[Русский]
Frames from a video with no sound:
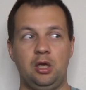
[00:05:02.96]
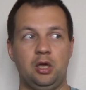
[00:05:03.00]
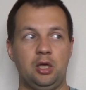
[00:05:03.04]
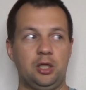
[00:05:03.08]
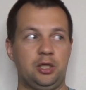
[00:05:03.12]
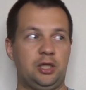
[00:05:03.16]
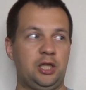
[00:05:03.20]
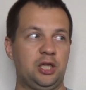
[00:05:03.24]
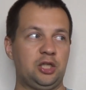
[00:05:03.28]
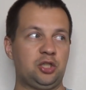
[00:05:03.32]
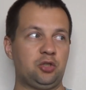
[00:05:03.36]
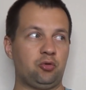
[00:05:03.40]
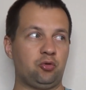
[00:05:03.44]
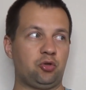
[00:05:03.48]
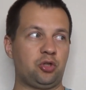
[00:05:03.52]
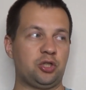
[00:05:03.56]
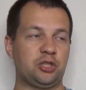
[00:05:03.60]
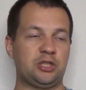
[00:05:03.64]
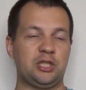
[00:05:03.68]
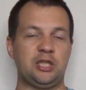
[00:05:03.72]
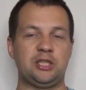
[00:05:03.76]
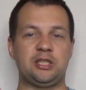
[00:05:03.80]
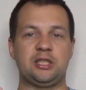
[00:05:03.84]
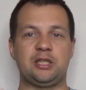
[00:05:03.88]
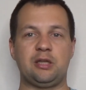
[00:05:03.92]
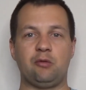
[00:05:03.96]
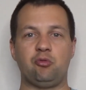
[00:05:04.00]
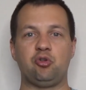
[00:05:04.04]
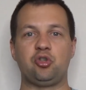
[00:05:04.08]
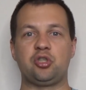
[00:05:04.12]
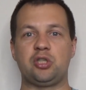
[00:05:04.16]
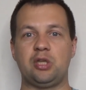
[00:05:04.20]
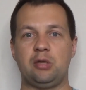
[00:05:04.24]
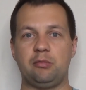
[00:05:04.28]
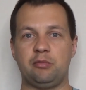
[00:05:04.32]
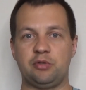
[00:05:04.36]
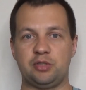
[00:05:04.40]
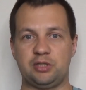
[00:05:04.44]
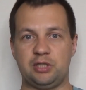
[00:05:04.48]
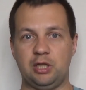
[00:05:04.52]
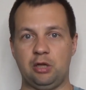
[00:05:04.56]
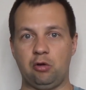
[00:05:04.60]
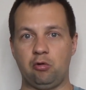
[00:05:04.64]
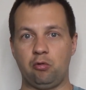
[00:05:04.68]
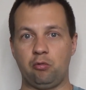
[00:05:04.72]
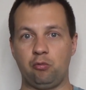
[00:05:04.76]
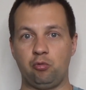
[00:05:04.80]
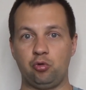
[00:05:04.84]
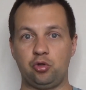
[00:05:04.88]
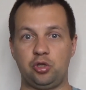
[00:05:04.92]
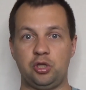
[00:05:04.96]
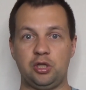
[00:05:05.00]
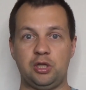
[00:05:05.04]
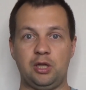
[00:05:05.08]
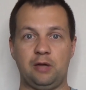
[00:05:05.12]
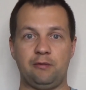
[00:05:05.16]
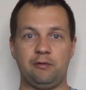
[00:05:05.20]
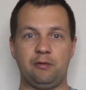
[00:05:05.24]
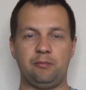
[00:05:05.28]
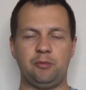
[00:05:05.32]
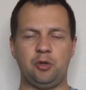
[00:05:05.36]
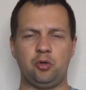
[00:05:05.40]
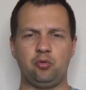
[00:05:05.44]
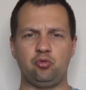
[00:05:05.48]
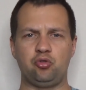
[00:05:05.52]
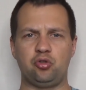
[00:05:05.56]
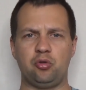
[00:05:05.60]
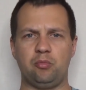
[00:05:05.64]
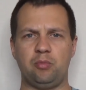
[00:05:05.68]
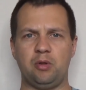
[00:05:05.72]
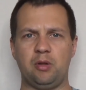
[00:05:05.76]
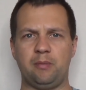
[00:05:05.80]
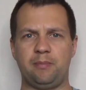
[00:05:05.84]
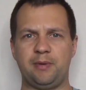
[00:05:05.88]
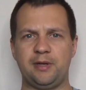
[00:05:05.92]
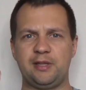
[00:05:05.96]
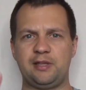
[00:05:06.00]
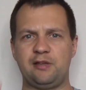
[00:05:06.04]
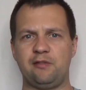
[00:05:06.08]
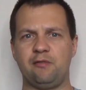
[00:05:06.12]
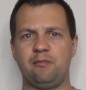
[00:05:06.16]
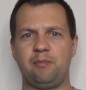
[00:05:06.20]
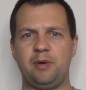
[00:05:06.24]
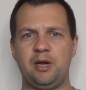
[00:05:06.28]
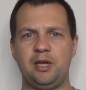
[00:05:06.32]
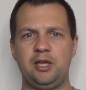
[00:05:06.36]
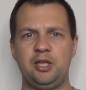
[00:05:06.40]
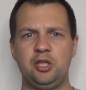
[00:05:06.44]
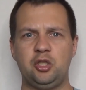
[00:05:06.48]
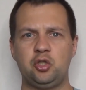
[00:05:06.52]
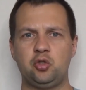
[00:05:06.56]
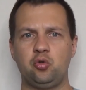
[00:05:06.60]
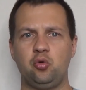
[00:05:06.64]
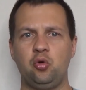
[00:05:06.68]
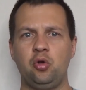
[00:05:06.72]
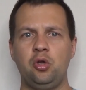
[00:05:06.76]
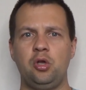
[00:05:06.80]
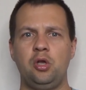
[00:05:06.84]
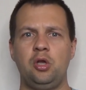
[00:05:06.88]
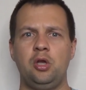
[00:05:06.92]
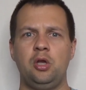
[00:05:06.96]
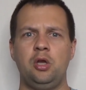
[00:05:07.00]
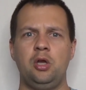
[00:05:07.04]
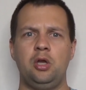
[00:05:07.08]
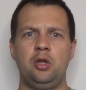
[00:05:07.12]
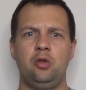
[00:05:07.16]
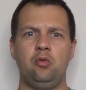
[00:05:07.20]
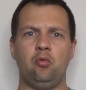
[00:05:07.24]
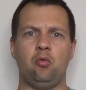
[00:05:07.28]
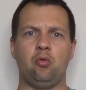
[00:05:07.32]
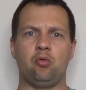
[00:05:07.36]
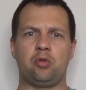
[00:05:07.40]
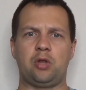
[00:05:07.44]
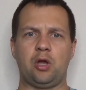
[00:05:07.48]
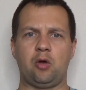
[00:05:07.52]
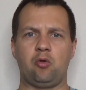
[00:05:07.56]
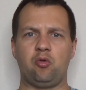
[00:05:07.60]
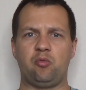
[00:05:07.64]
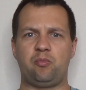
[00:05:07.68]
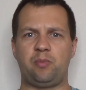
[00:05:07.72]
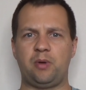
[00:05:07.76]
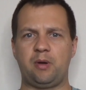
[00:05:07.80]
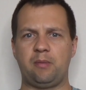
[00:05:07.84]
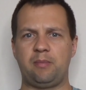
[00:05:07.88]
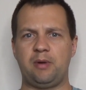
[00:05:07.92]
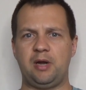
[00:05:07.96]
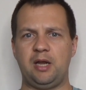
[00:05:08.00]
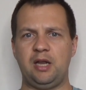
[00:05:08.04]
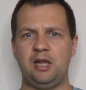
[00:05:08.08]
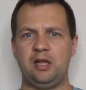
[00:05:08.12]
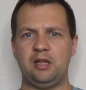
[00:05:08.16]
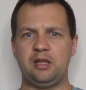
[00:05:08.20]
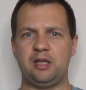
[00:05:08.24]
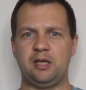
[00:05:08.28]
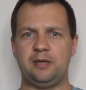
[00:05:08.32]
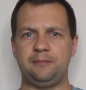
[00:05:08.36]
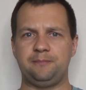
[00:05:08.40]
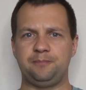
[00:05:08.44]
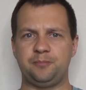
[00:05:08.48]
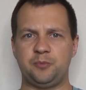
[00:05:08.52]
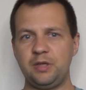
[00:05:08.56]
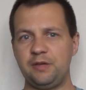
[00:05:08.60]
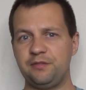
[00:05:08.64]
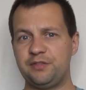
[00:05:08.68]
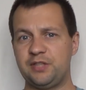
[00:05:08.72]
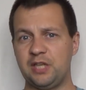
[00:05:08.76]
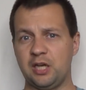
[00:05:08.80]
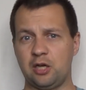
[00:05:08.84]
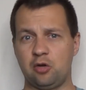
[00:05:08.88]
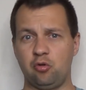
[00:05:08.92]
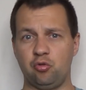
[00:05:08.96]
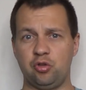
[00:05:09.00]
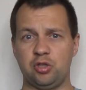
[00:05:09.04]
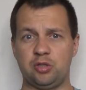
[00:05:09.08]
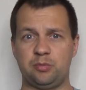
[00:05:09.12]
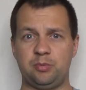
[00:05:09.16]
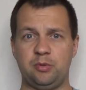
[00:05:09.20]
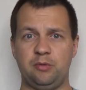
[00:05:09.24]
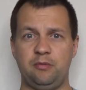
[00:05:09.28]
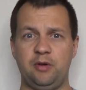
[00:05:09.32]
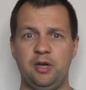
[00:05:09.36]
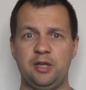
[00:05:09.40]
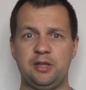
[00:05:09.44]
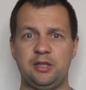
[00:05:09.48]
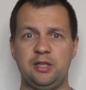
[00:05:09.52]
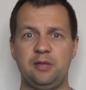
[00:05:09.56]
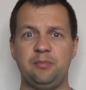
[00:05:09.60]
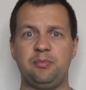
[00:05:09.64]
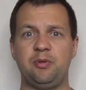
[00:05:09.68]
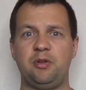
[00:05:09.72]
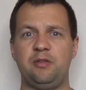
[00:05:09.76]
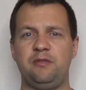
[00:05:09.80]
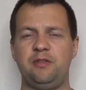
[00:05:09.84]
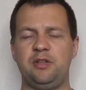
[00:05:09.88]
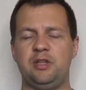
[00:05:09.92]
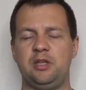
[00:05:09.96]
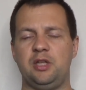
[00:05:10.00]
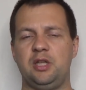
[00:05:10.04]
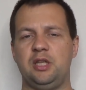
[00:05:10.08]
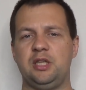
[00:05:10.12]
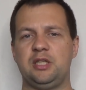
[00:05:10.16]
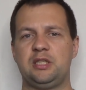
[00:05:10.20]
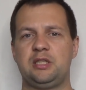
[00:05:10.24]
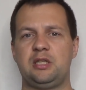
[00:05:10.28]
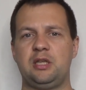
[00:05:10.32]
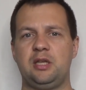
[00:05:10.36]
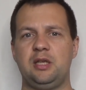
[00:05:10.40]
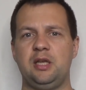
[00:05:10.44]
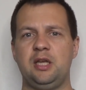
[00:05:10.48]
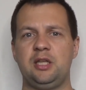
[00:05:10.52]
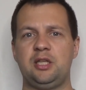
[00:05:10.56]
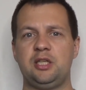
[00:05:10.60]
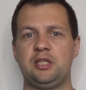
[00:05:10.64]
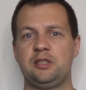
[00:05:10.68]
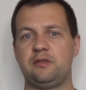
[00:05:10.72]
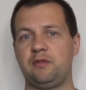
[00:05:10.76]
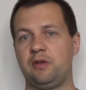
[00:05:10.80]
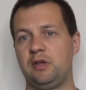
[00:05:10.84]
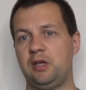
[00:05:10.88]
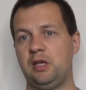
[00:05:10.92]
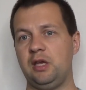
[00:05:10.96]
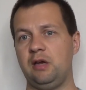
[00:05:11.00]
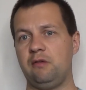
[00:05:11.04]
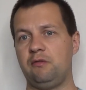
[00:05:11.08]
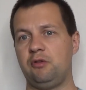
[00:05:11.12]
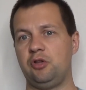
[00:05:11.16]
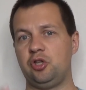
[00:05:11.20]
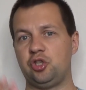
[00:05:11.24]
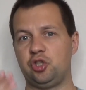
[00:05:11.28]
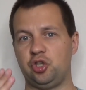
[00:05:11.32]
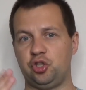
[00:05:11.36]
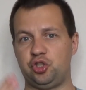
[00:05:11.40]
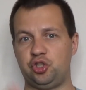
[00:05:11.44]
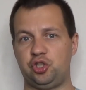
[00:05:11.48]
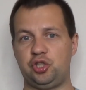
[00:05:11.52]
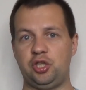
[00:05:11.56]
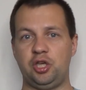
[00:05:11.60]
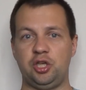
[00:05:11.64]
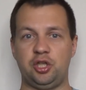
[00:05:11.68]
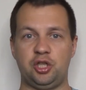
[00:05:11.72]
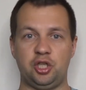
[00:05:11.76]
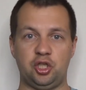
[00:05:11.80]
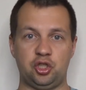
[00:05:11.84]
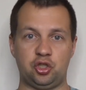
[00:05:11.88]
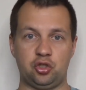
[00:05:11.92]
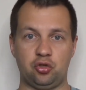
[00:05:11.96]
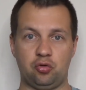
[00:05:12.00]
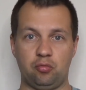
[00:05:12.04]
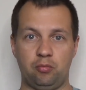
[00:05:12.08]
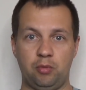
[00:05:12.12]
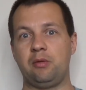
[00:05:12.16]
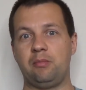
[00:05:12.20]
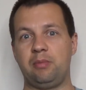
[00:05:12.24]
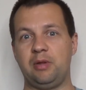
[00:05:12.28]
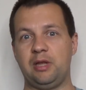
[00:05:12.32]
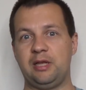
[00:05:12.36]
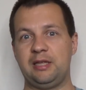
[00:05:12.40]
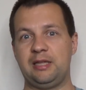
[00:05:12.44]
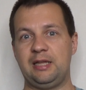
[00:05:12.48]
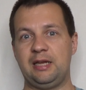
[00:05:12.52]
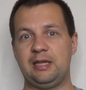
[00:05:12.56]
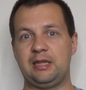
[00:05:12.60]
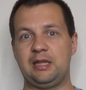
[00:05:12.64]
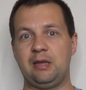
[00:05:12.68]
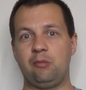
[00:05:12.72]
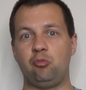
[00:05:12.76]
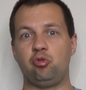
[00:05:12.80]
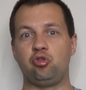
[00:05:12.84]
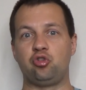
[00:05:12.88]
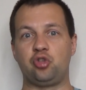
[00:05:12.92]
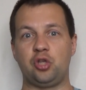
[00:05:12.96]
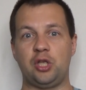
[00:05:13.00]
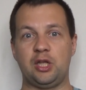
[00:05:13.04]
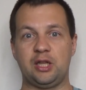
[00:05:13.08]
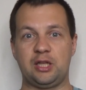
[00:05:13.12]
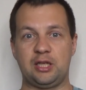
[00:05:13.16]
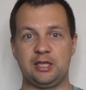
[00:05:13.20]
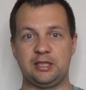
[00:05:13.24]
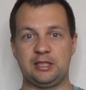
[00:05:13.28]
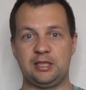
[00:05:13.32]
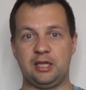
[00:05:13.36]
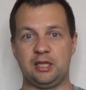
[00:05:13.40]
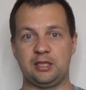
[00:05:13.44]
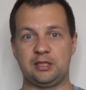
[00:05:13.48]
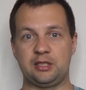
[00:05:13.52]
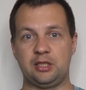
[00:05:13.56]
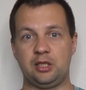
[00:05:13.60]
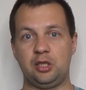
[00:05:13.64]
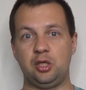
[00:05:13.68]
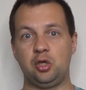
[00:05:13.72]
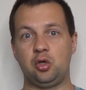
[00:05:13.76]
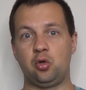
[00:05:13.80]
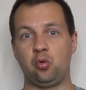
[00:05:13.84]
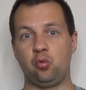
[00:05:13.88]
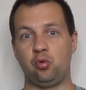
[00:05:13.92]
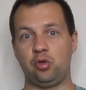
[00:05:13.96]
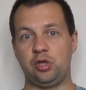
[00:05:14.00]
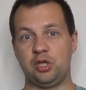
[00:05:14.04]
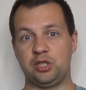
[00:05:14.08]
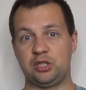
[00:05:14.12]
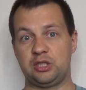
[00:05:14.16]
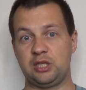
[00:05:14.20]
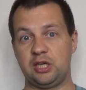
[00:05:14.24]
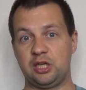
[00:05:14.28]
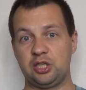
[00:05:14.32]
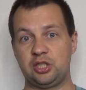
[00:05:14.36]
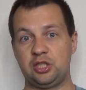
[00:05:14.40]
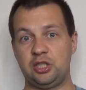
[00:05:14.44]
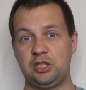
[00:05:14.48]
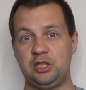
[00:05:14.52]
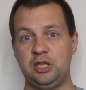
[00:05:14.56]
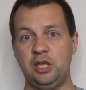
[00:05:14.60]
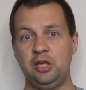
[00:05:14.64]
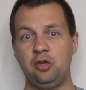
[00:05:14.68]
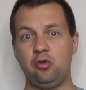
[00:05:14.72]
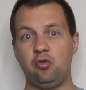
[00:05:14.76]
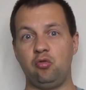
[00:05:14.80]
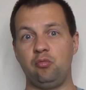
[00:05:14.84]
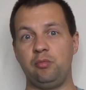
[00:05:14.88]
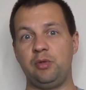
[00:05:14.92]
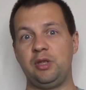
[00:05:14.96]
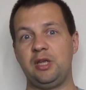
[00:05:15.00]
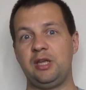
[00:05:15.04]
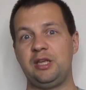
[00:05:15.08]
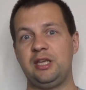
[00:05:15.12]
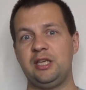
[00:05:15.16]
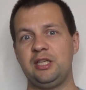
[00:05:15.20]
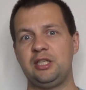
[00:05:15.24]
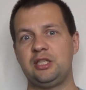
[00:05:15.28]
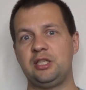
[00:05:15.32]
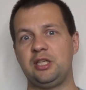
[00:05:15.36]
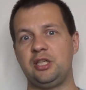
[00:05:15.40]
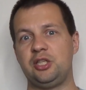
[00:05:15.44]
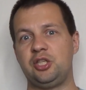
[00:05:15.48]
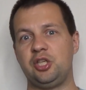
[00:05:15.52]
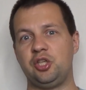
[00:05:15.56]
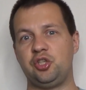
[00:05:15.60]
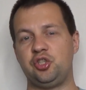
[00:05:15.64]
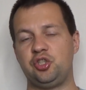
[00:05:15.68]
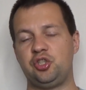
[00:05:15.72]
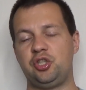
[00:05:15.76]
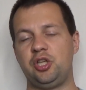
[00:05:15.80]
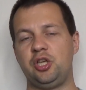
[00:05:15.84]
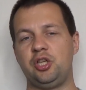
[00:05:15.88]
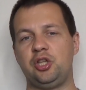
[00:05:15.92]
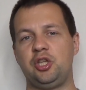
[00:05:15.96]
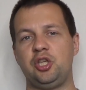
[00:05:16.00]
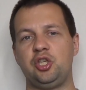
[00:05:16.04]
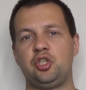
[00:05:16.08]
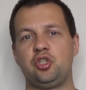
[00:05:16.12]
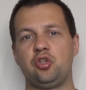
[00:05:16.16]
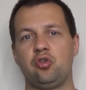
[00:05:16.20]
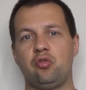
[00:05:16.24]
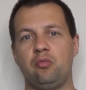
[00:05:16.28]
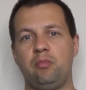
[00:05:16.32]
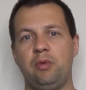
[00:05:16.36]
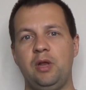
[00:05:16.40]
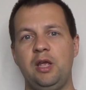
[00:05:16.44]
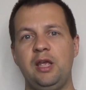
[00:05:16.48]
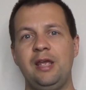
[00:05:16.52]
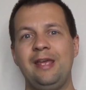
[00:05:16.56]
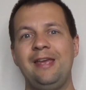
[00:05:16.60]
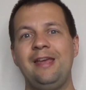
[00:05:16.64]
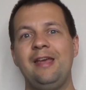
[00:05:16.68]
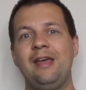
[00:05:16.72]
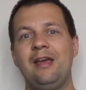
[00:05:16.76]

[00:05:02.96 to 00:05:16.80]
Даже вот касается того же самого здоровья. Вот недавно мне нужно было пойти в больницу, ну, вот так вот приболел я, всякое у нас бывает, непредвиденные обстоятельства, и я выложил 4000 рублей. Благодаря тому, что я отказался икру есть каждый день, у меня есть эти 4000 рублей